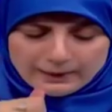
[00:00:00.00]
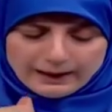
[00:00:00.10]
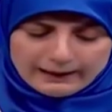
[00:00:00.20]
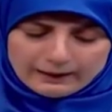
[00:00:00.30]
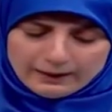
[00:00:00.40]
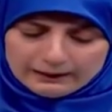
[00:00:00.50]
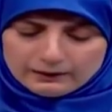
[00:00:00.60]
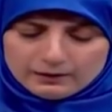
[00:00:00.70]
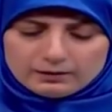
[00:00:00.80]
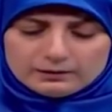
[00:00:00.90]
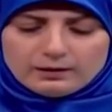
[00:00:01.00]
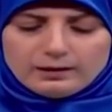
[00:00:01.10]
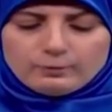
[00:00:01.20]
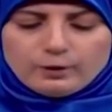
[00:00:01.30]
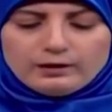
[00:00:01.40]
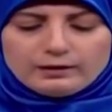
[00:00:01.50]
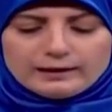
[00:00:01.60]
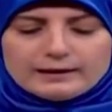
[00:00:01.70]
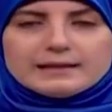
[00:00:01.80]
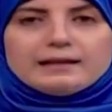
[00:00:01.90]
حاجه معانا النهارده
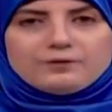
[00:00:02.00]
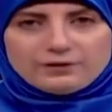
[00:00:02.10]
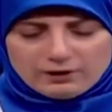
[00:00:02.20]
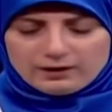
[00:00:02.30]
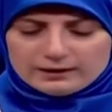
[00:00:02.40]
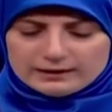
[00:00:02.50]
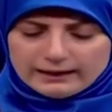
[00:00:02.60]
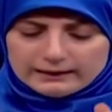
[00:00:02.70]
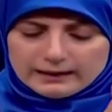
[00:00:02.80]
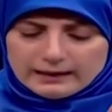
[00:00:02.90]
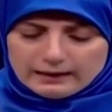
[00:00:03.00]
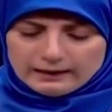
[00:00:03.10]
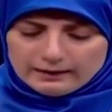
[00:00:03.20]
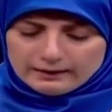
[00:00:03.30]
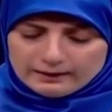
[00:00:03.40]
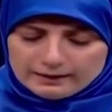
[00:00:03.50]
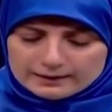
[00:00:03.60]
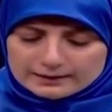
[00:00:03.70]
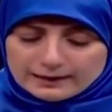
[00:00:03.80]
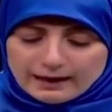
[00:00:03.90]
المعلق الجزائري في الفقره دي يعني آه،
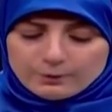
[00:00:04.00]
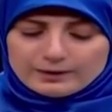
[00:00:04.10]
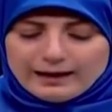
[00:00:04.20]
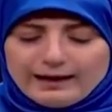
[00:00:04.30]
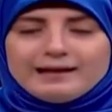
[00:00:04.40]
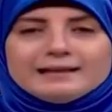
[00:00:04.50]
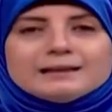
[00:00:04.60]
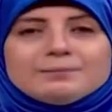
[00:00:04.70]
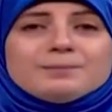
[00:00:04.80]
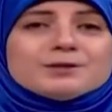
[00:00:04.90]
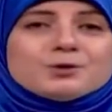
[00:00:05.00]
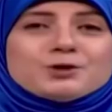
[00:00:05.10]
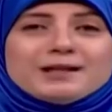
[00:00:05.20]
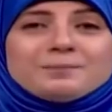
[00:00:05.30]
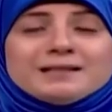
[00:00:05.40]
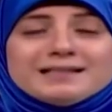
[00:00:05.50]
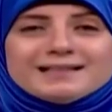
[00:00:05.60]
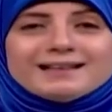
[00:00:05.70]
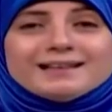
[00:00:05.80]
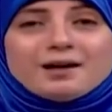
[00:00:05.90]
استحوذ على اهتمام السوشيال
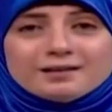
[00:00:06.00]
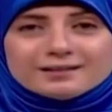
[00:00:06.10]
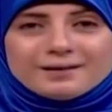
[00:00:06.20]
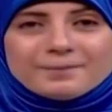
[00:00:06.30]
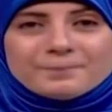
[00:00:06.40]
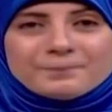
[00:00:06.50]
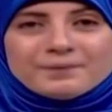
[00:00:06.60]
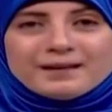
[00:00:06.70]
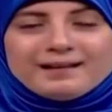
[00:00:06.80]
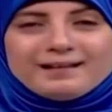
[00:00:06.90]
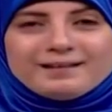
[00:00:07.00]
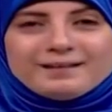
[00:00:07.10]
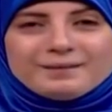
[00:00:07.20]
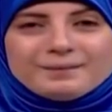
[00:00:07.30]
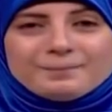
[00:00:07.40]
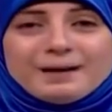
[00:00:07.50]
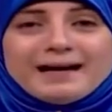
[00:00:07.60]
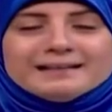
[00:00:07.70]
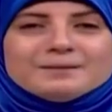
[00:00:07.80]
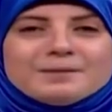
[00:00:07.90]
ميديا النهارده آه،
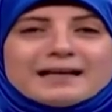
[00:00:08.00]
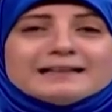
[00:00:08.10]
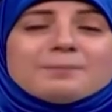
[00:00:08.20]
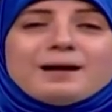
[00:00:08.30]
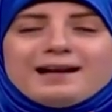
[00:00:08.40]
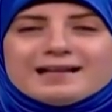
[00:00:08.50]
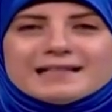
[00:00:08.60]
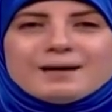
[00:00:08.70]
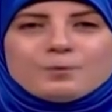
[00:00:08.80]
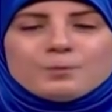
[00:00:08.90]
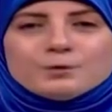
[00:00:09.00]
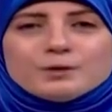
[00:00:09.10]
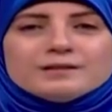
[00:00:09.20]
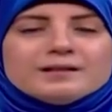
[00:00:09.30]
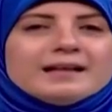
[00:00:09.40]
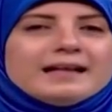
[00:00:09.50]
بعد ما كتب على حسابه بتويتر